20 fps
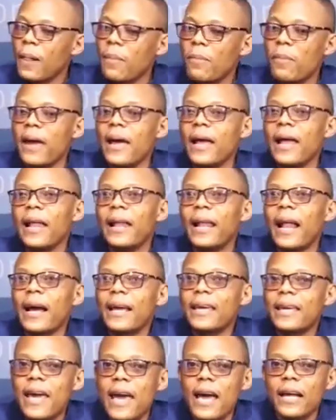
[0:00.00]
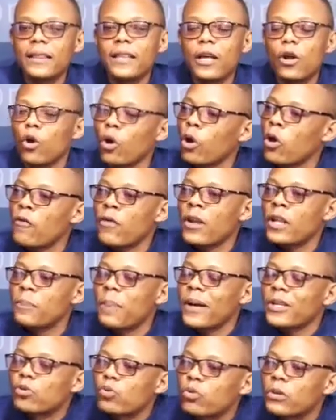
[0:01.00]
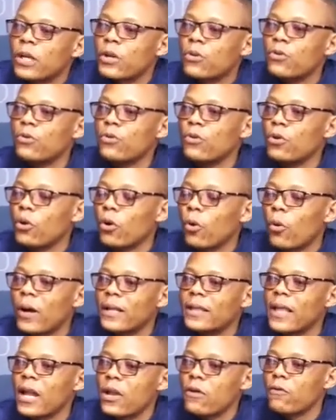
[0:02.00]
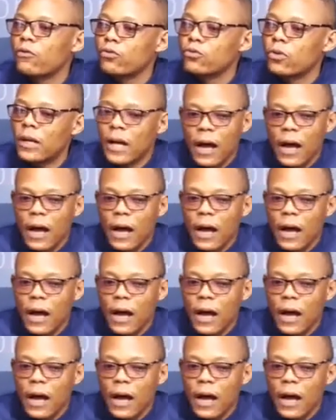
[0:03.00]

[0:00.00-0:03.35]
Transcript: Mais la guerre dès lors que vous n'êtes pas soutenu, le Rwanda ne vous.